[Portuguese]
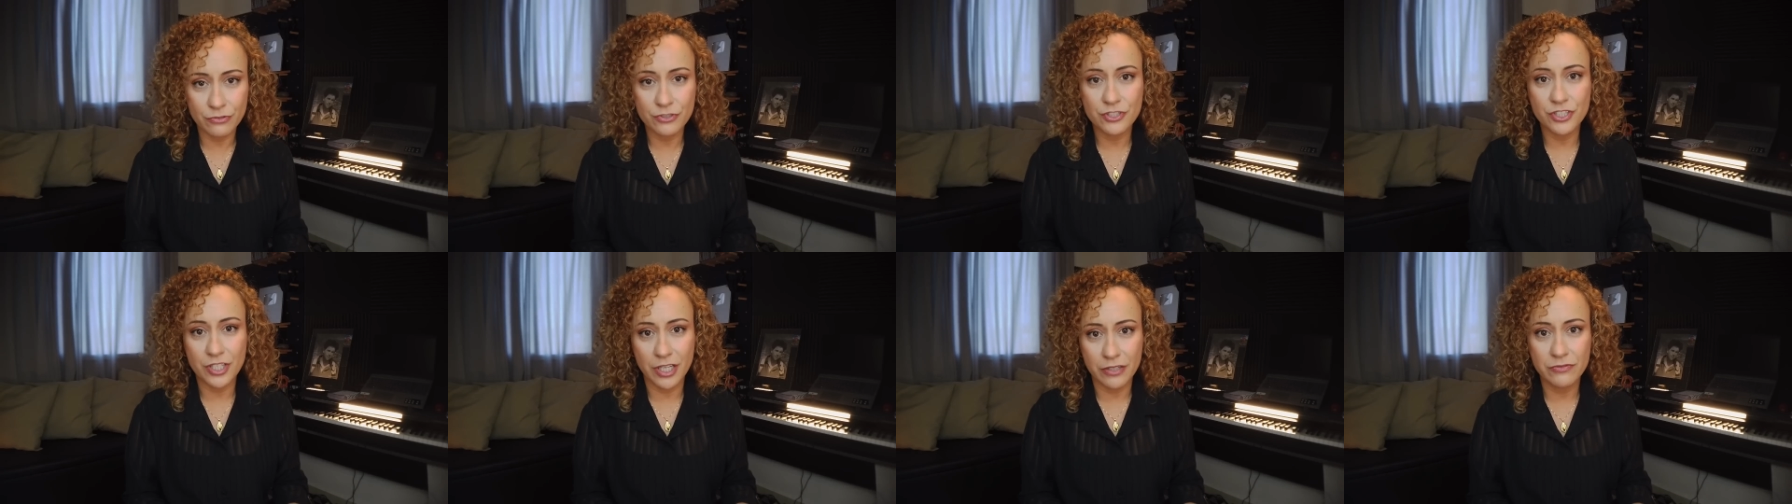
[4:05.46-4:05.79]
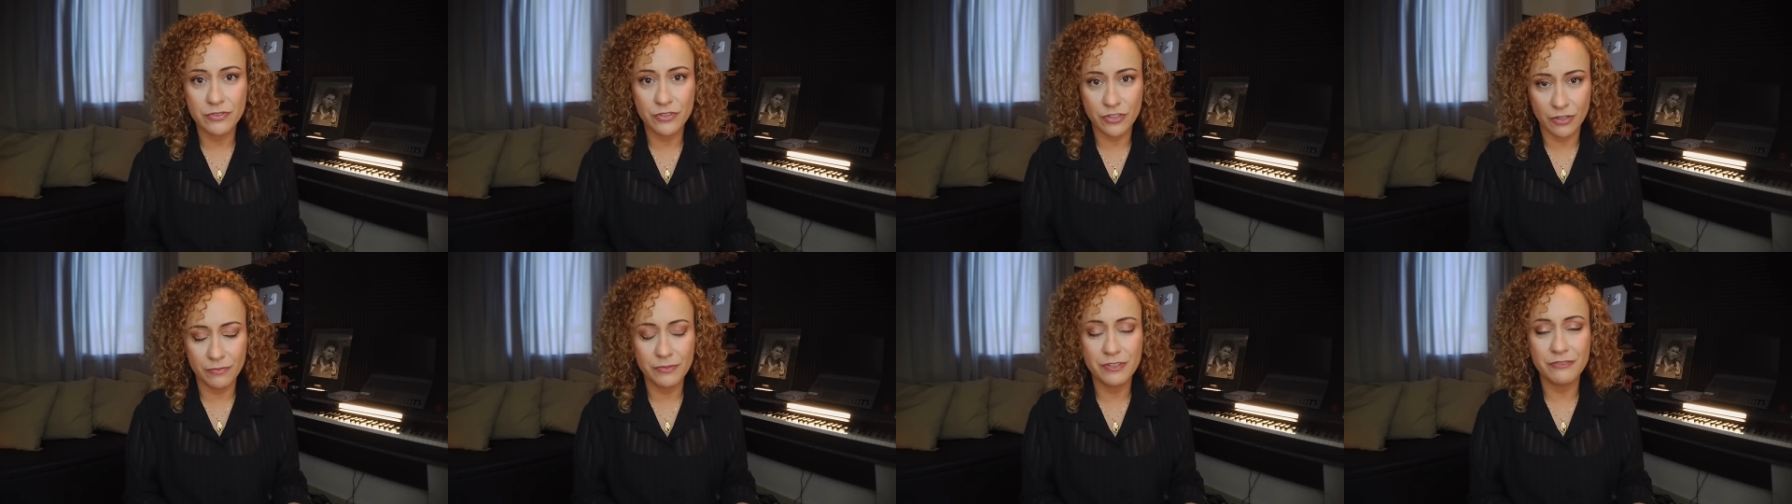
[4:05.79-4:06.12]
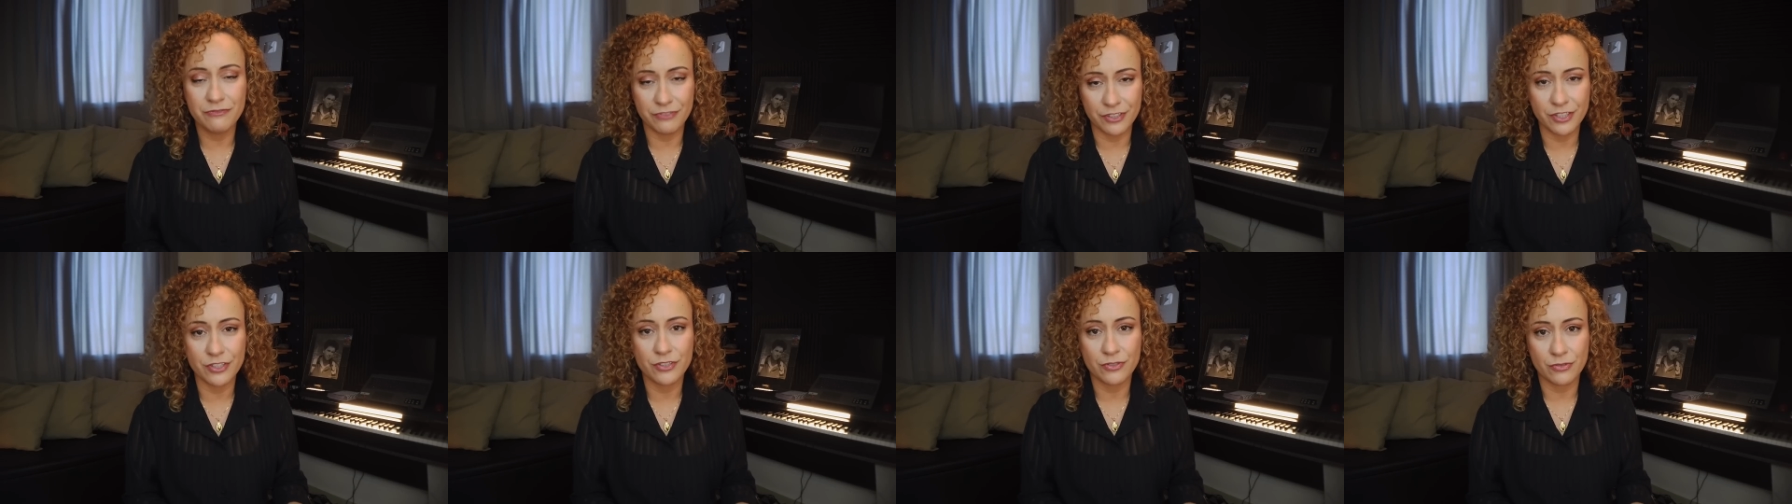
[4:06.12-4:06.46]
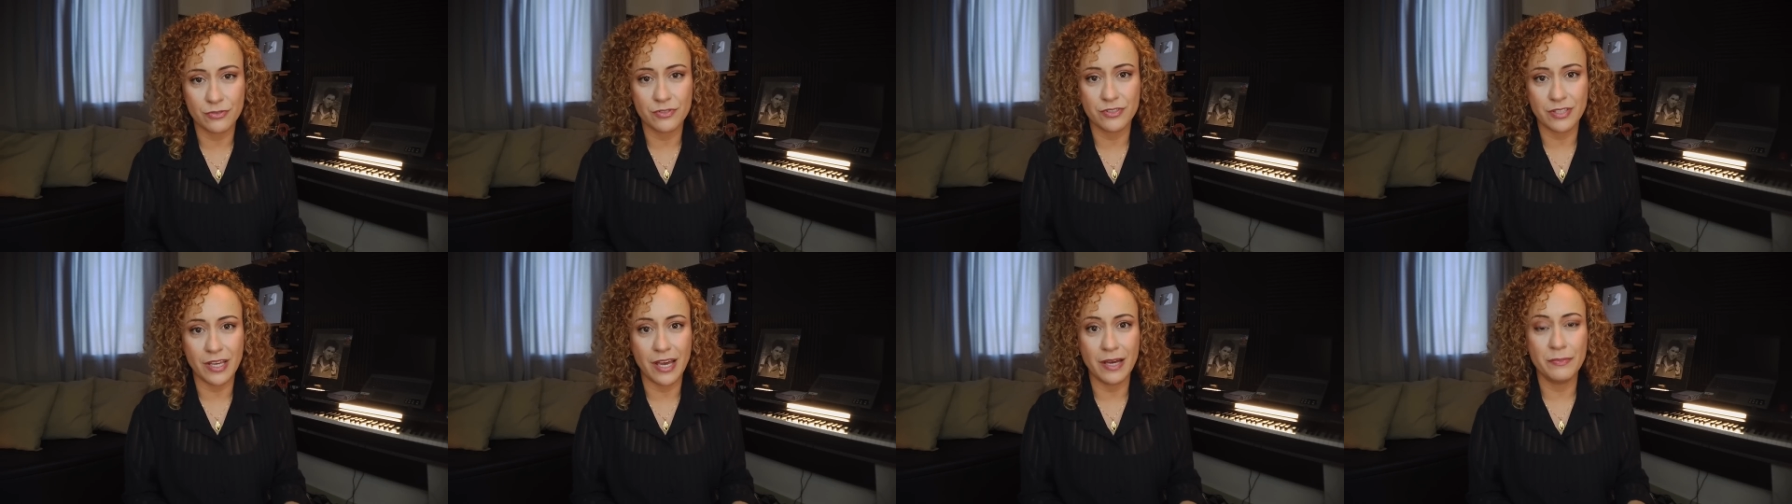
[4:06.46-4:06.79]
no jeito que eu me
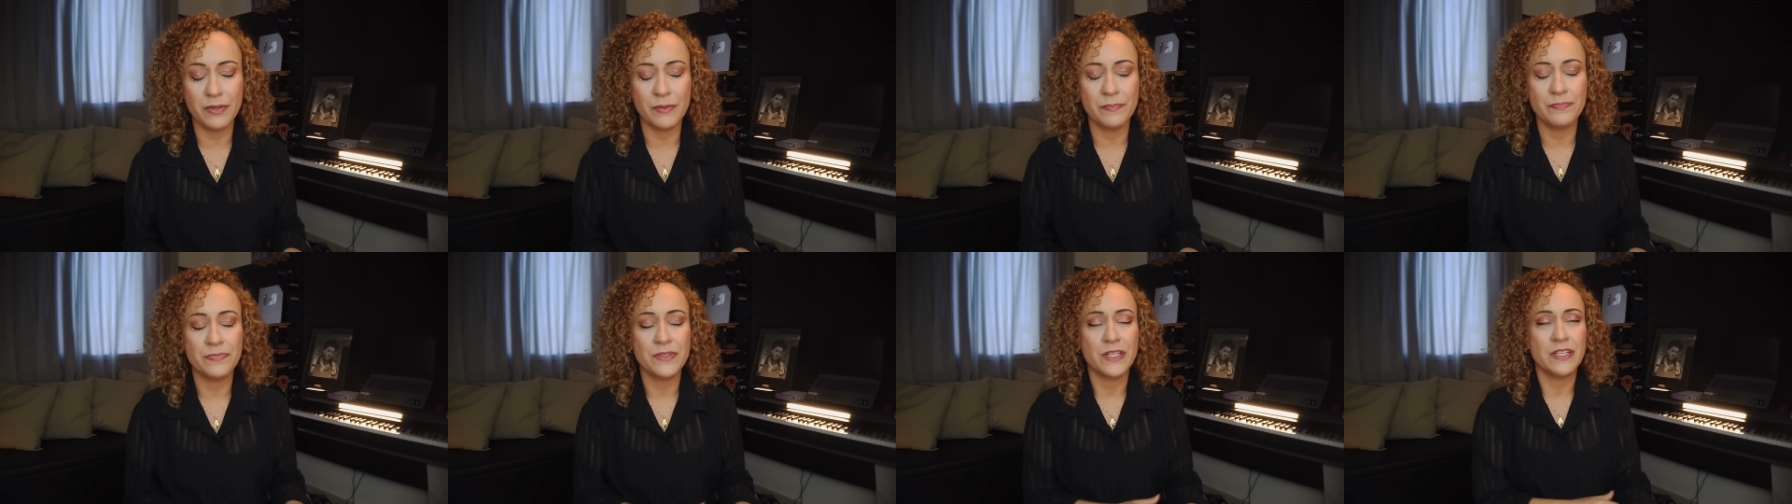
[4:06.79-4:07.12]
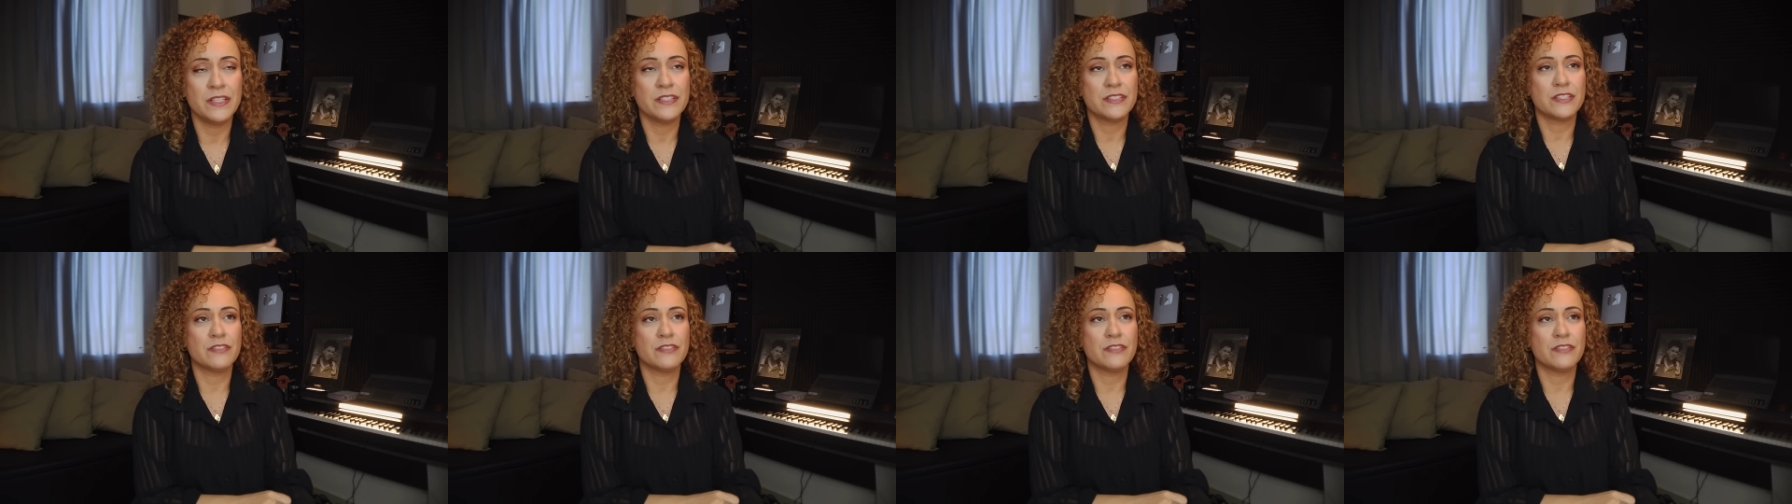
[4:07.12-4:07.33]
visto, sabe?